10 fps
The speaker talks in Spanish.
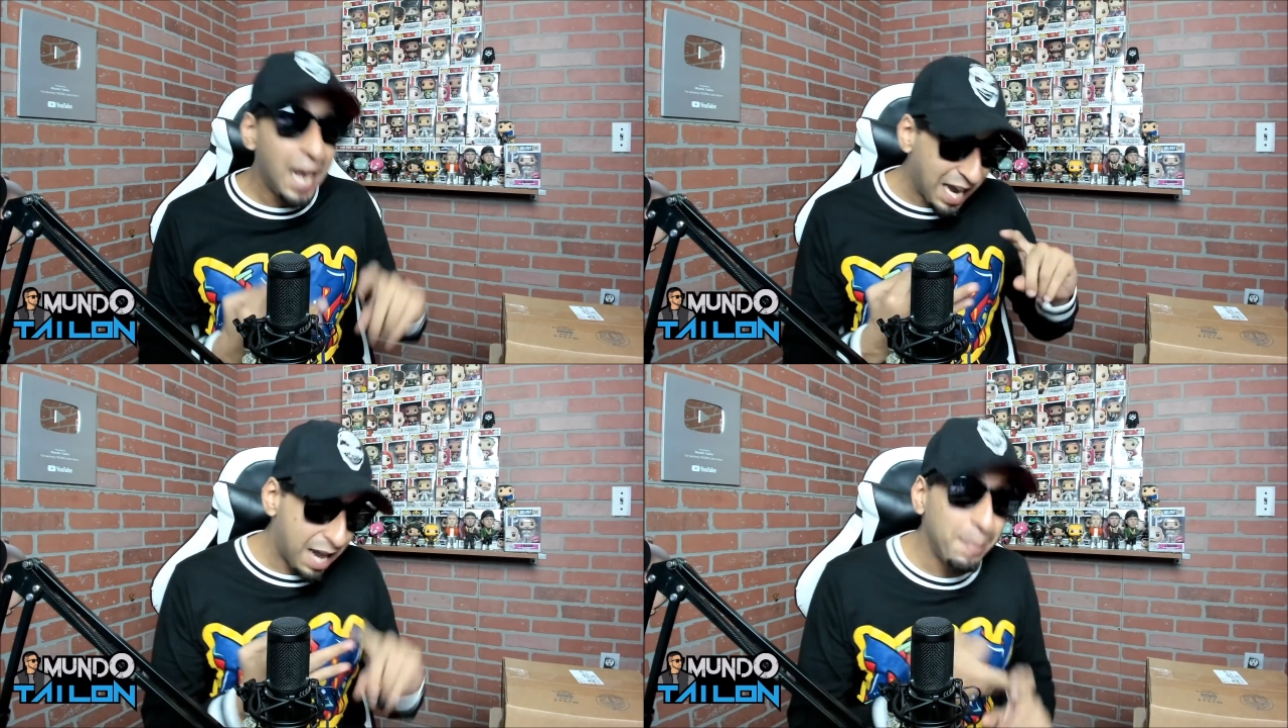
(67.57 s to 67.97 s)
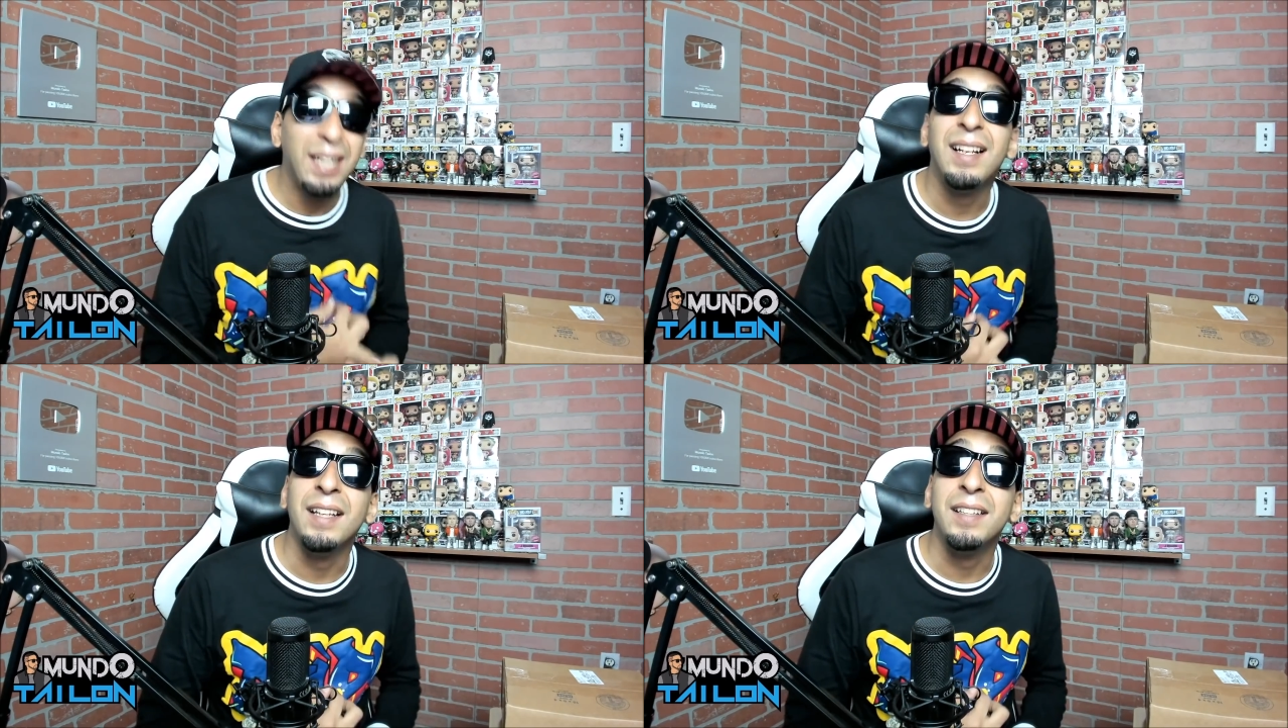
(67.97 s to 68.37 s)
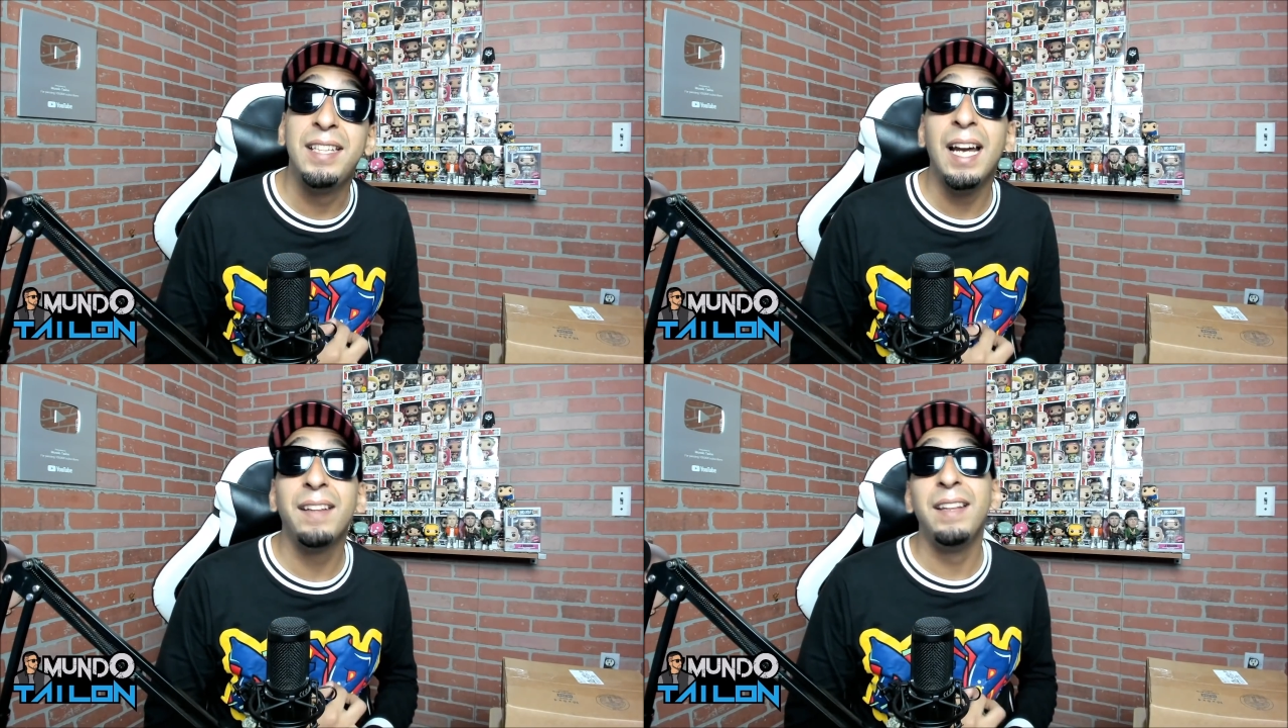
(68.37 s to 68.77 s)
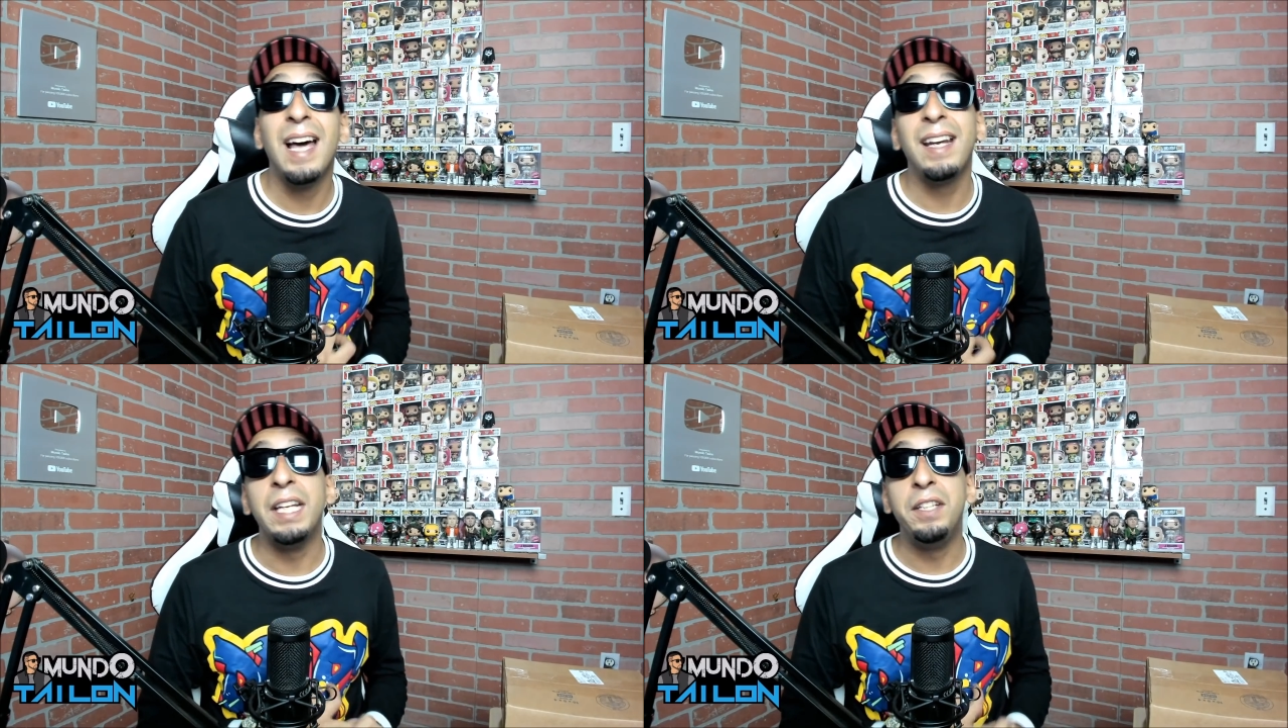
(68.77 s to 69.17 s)
a la mercancía de
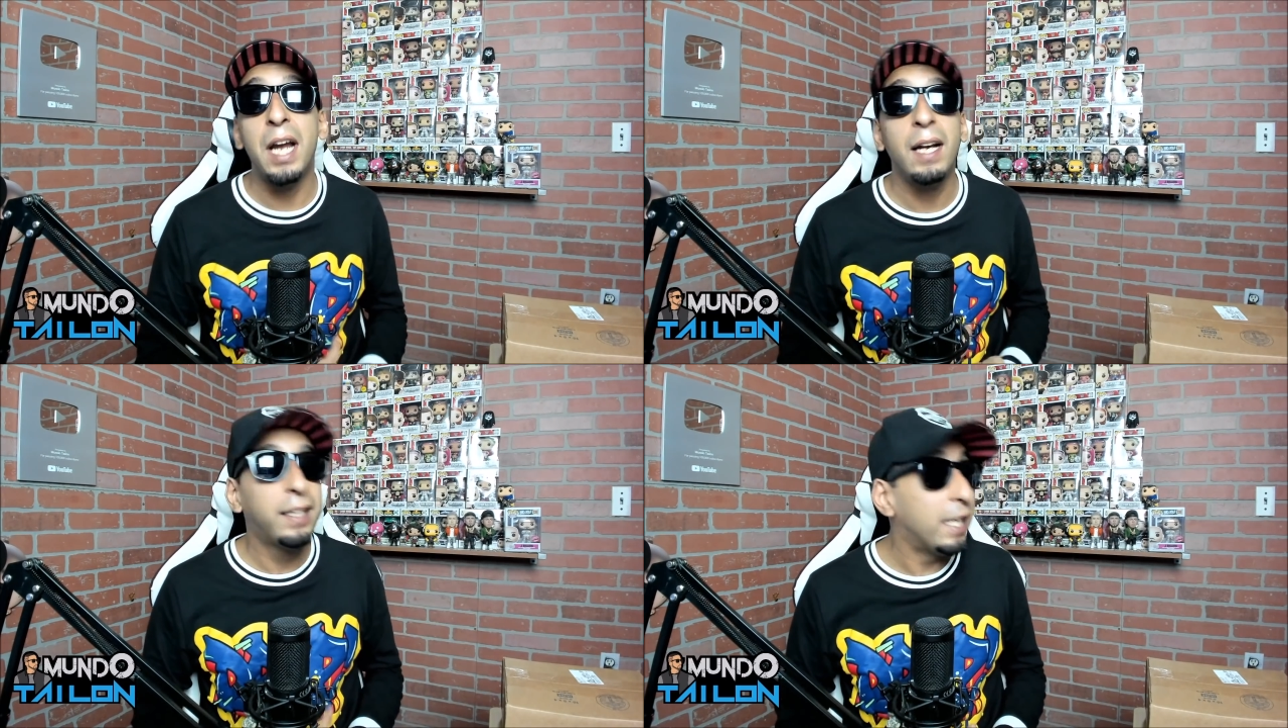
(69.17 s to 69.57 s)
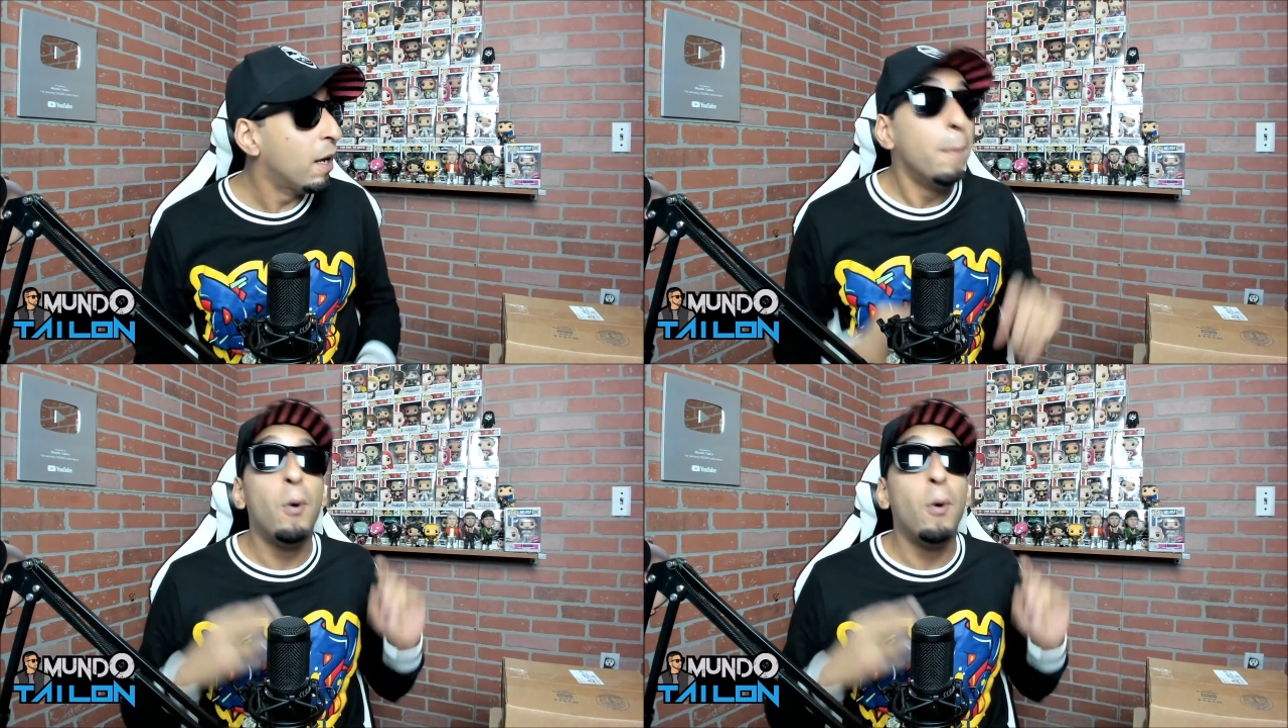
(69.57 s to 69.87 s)
Daddy Yankee.